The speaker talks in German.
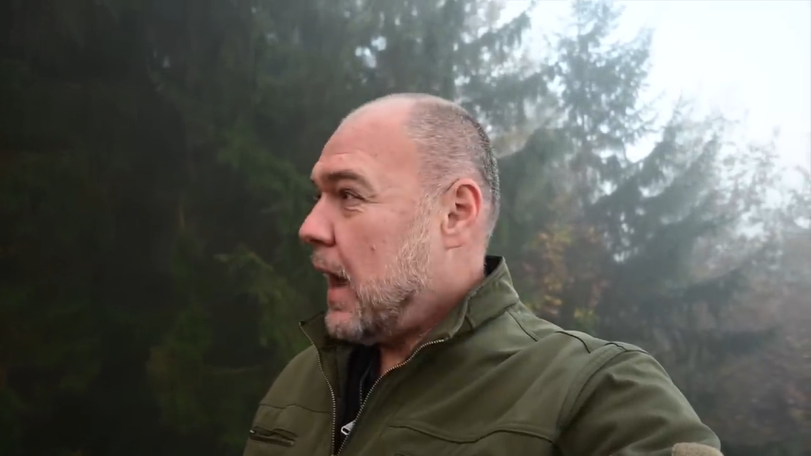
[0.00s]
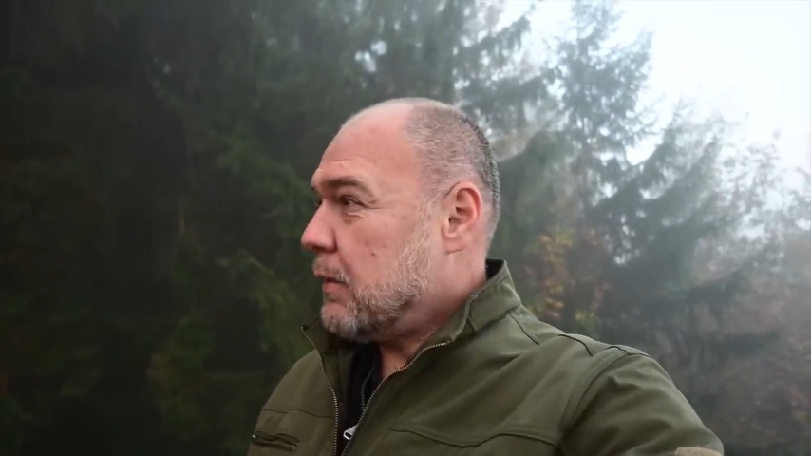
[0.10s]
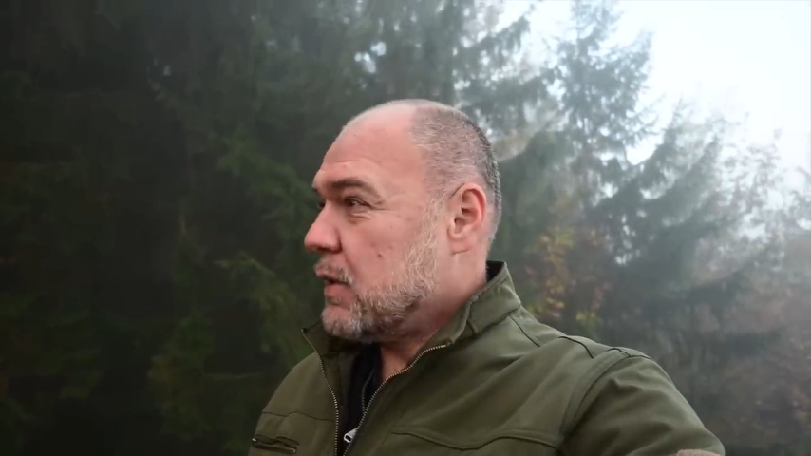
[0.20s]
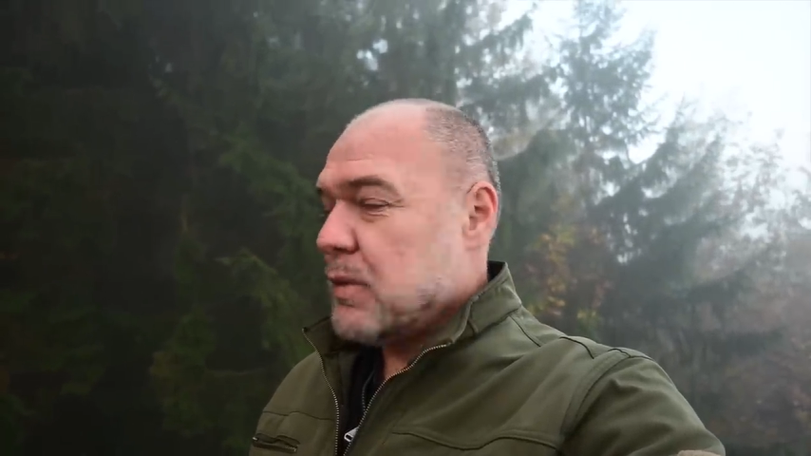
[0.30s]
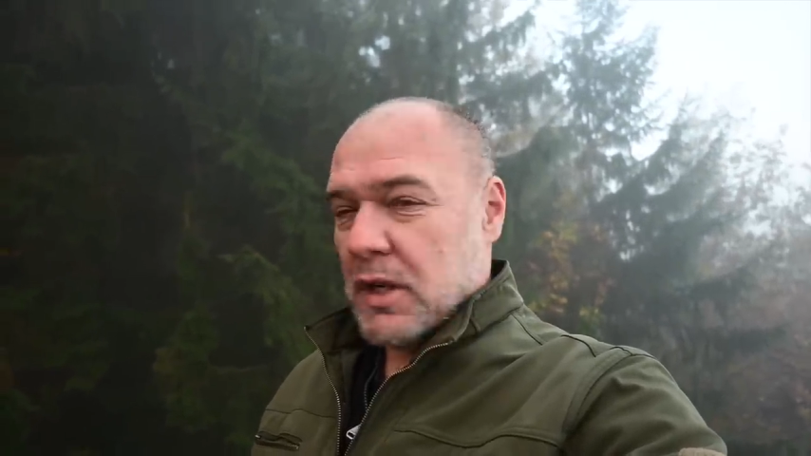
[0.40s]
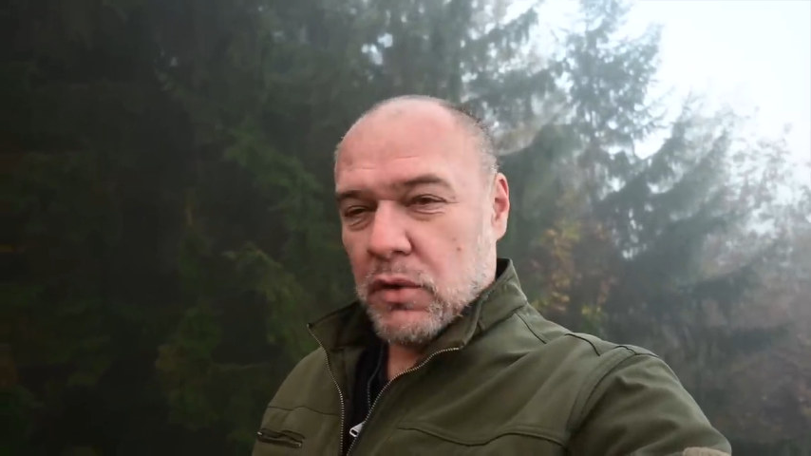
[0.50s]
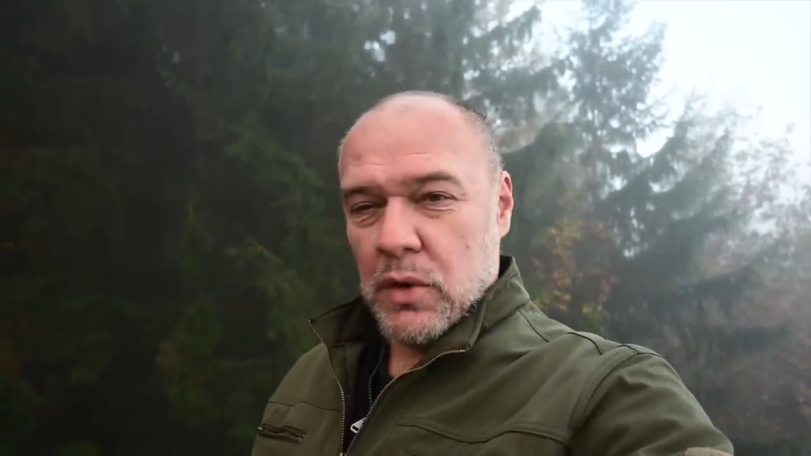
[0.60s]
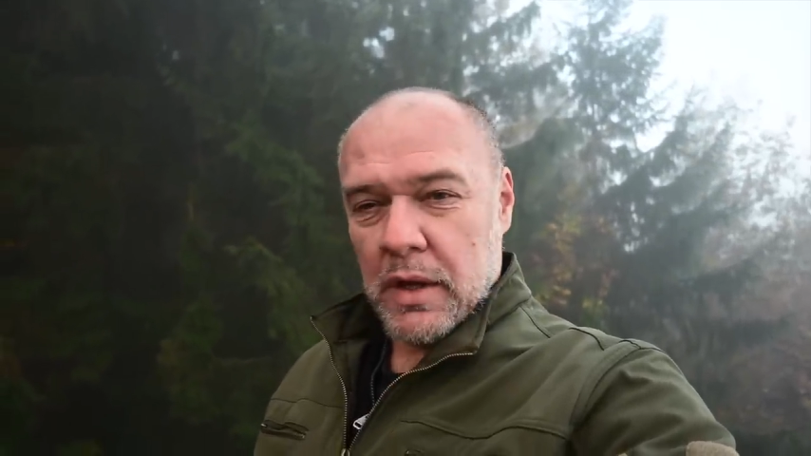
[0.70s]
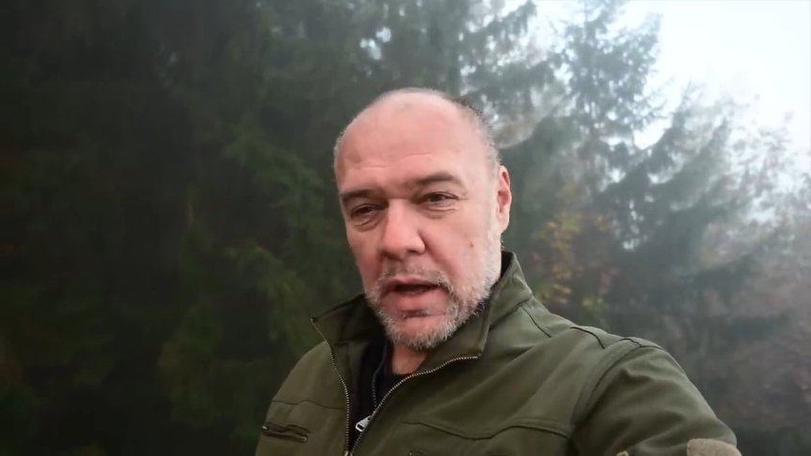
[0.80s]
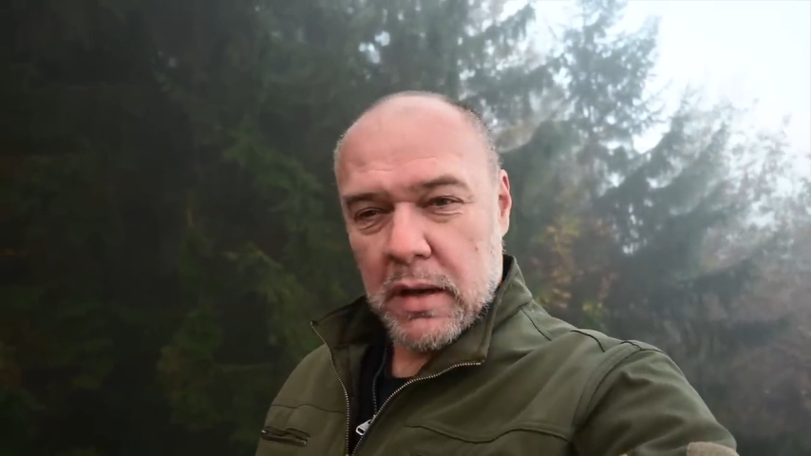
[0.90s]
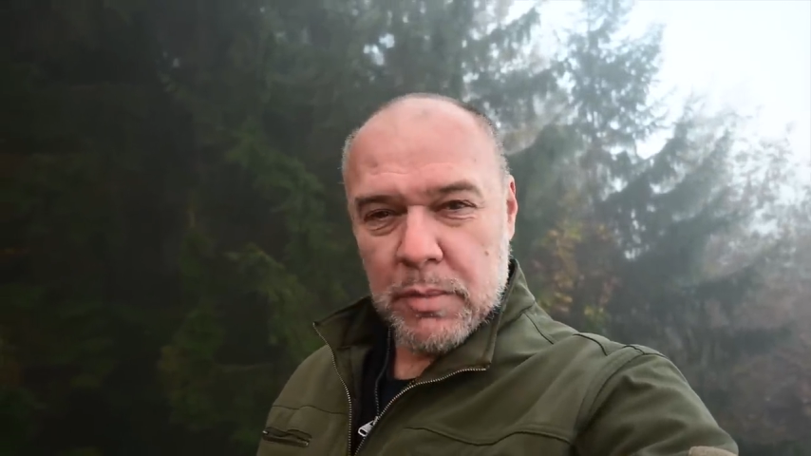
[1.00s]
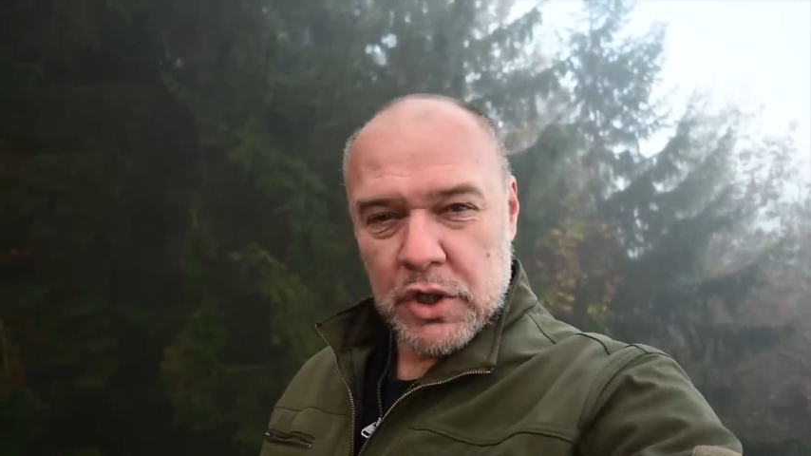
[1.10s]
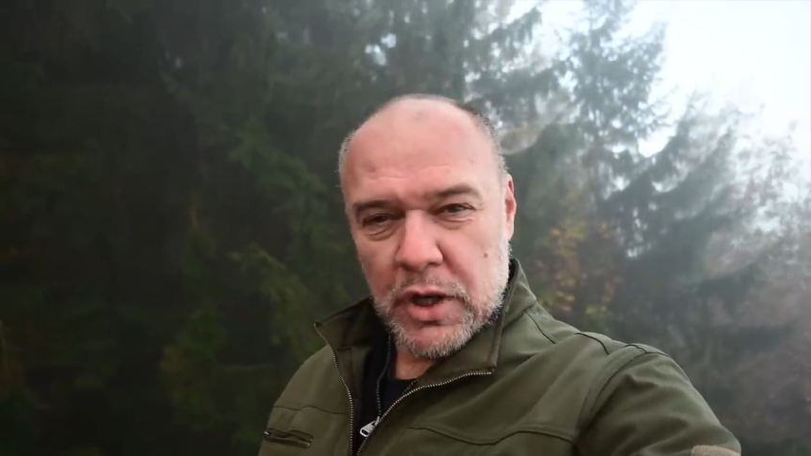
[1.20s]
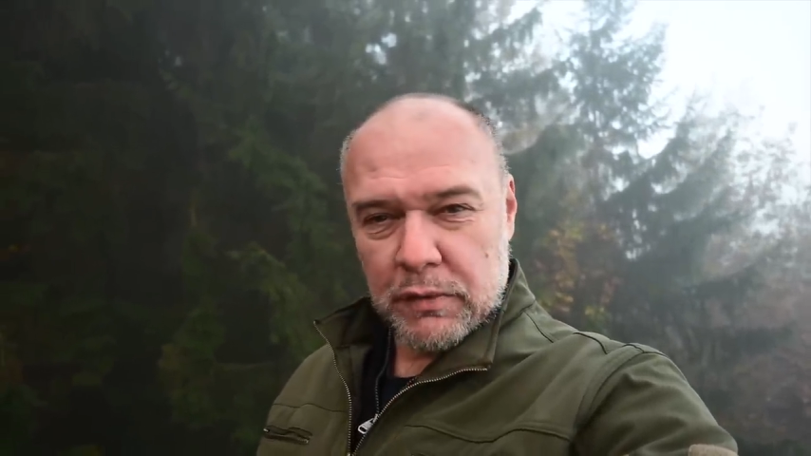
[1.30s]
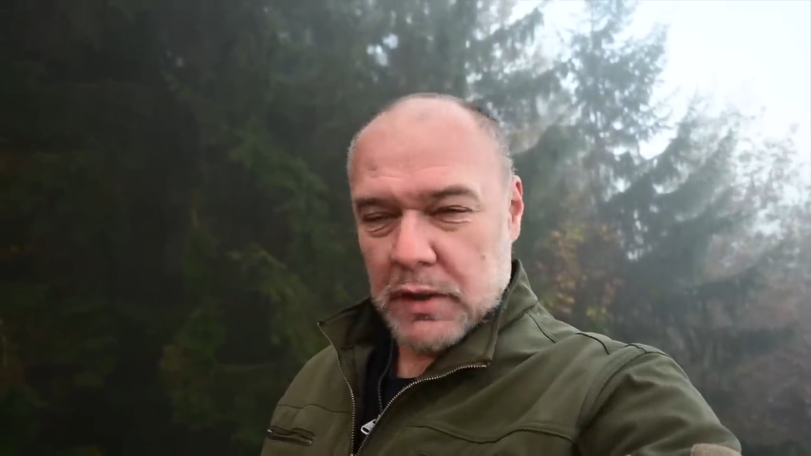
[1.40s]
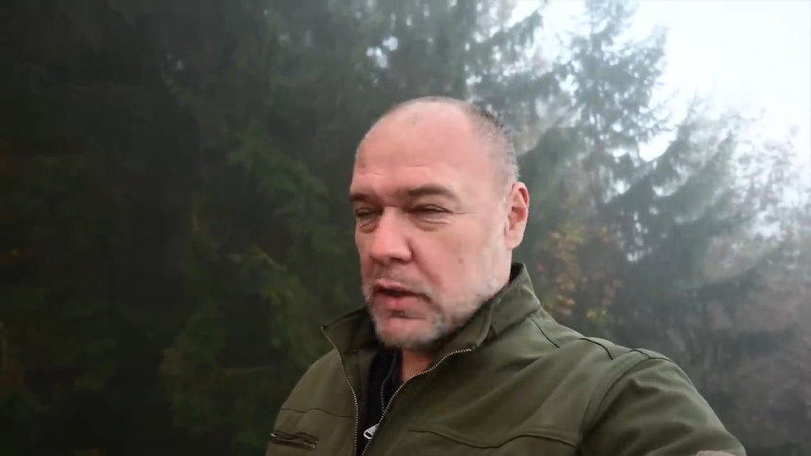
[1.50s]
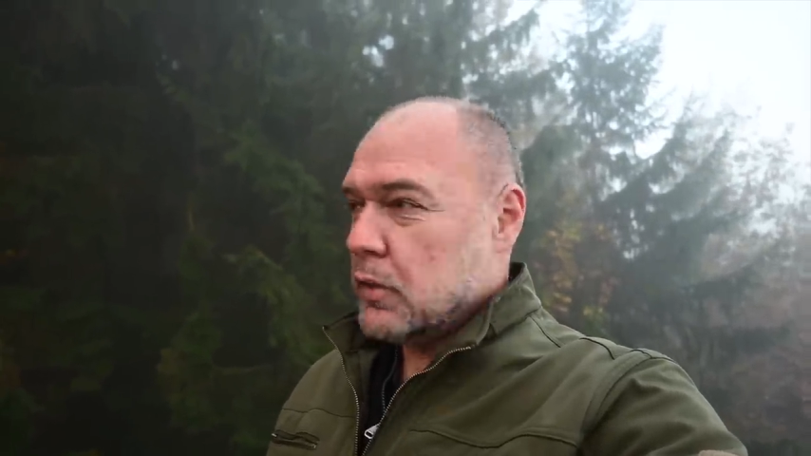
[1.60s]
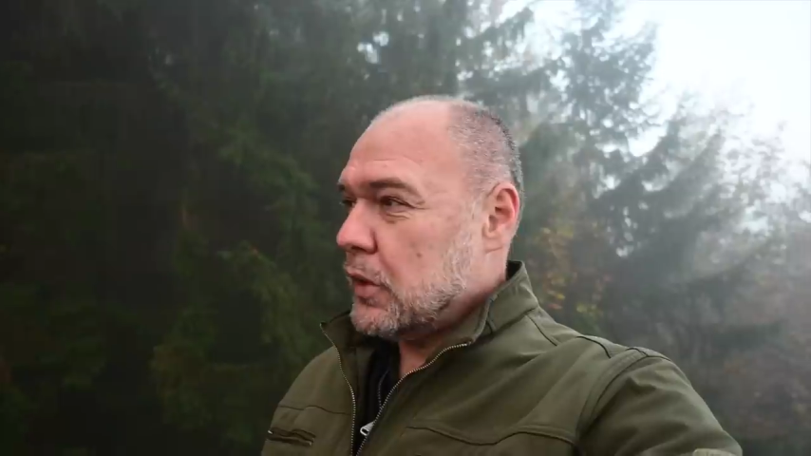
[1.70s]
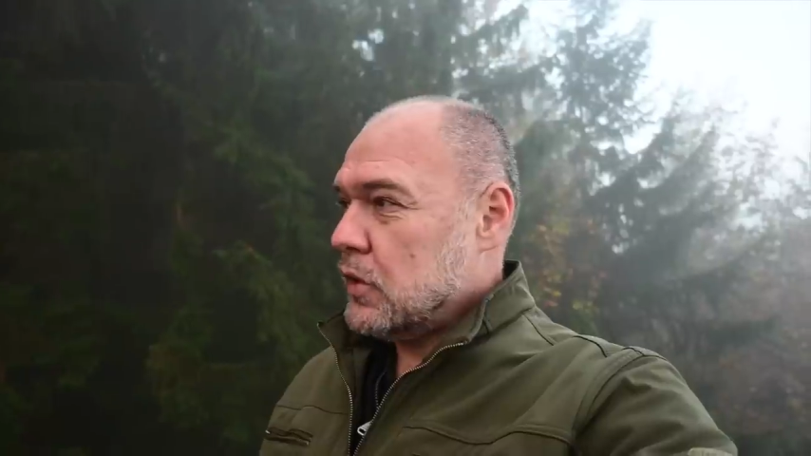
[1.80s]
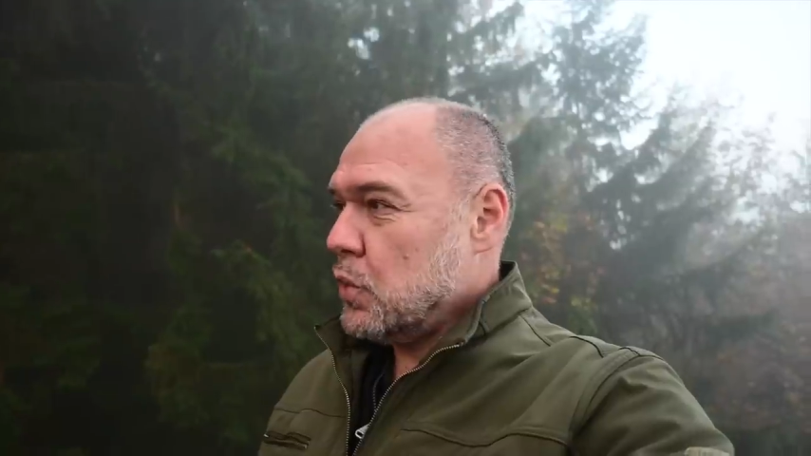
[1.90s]
habe ich mir natürlich eine
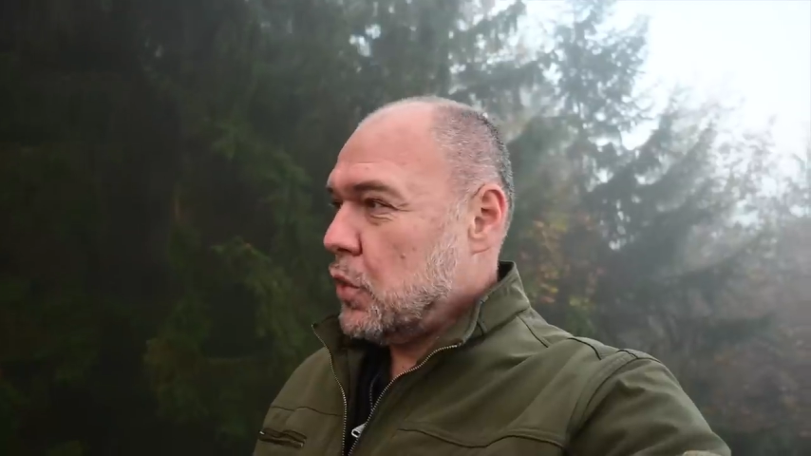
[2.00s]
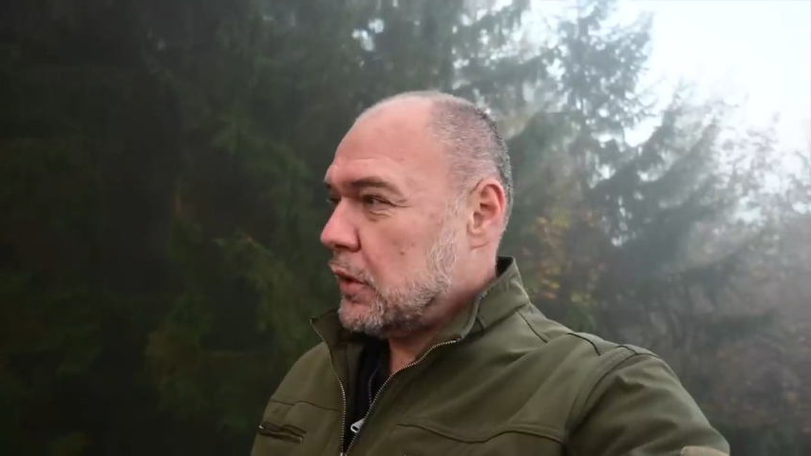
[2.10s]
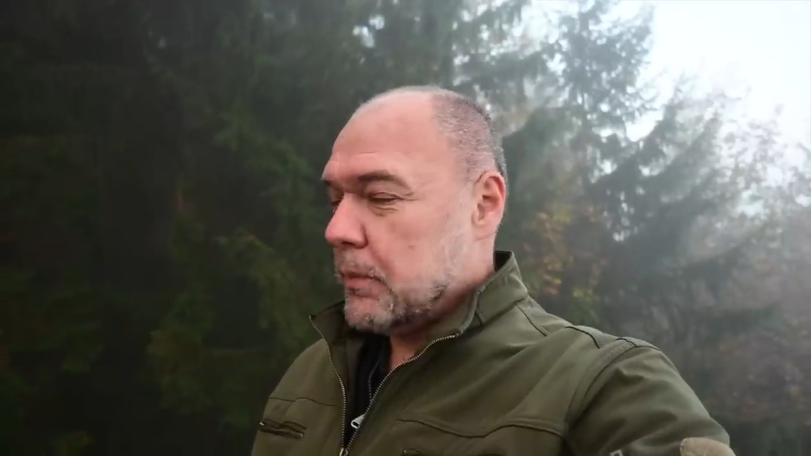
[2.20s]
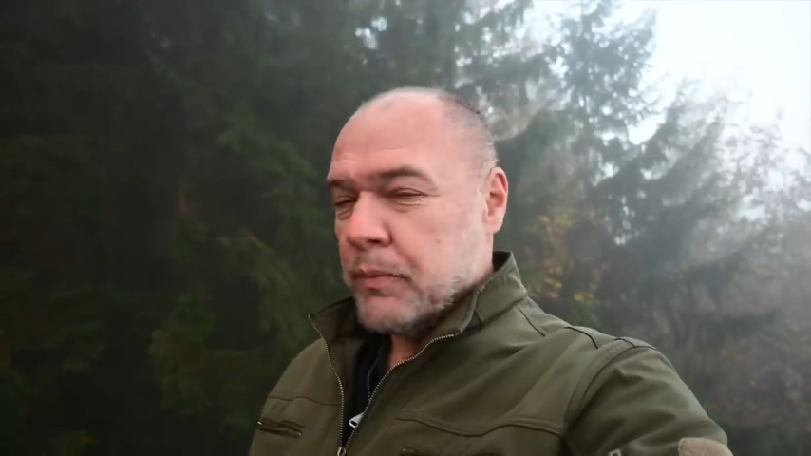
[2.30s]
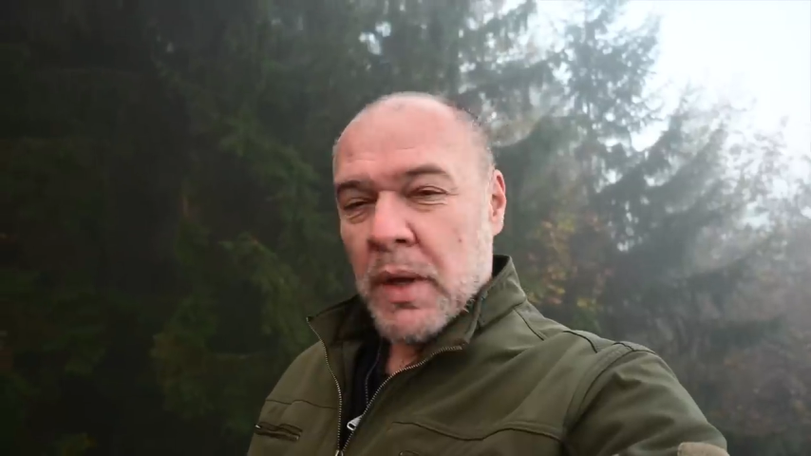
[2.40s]
Beschäftigung gesucht.